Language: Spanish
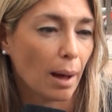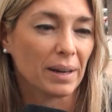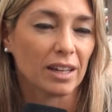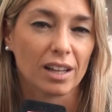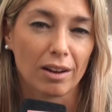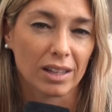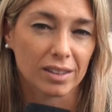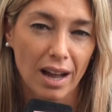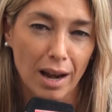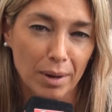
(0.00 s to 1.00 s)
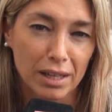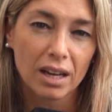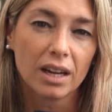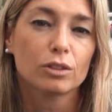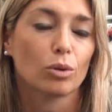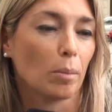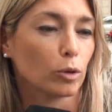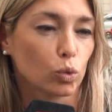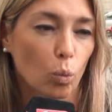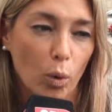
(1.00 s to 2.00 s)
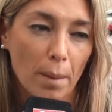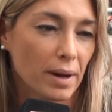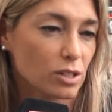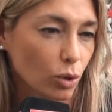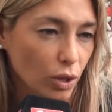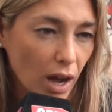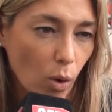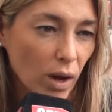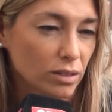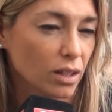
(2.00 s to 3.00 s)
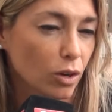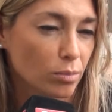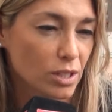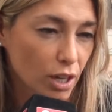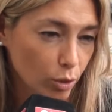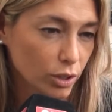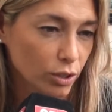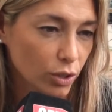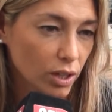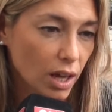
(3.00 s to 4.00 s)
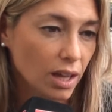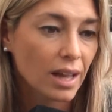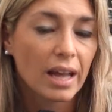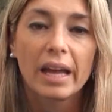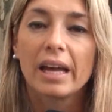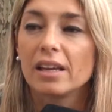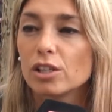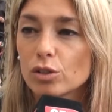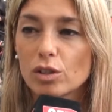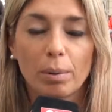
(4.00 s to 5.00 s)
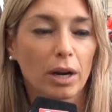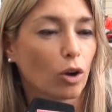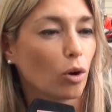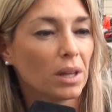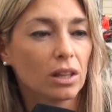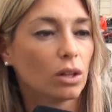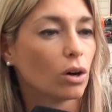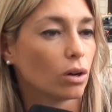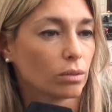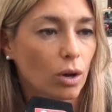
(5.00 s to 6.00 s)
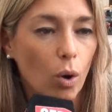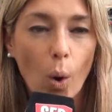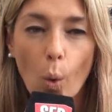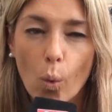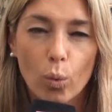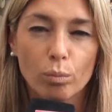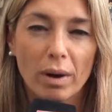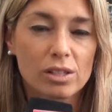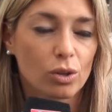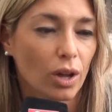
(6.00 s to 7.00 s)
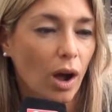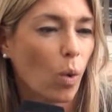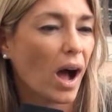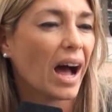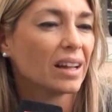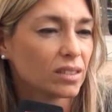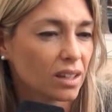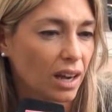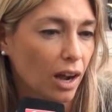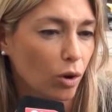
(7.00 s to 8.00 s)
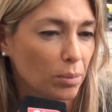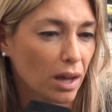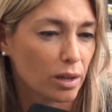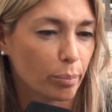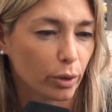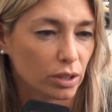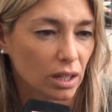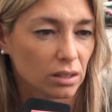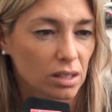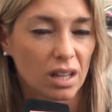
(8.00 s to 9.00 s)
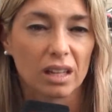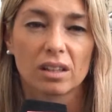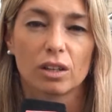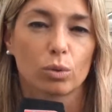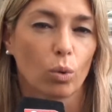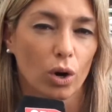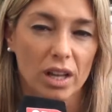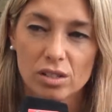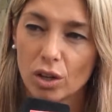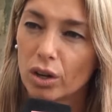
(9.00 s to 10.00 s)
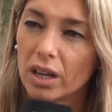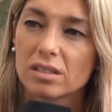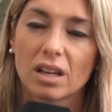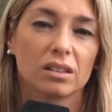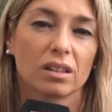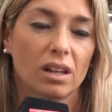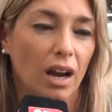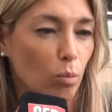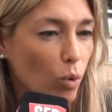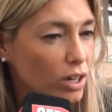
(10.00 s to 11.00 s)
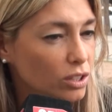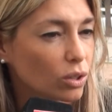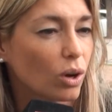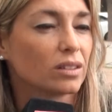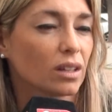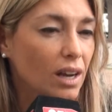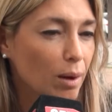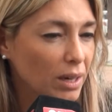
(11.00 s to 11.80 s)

apenas te levantás a la mañana, tomamos un buen vaso de agua antes de comenzar nuestro día. Y yo siempre recomiendo un vaso de agua antes de las comidas importantes, antes de tus colaciones, antes del almuerzo, antes de la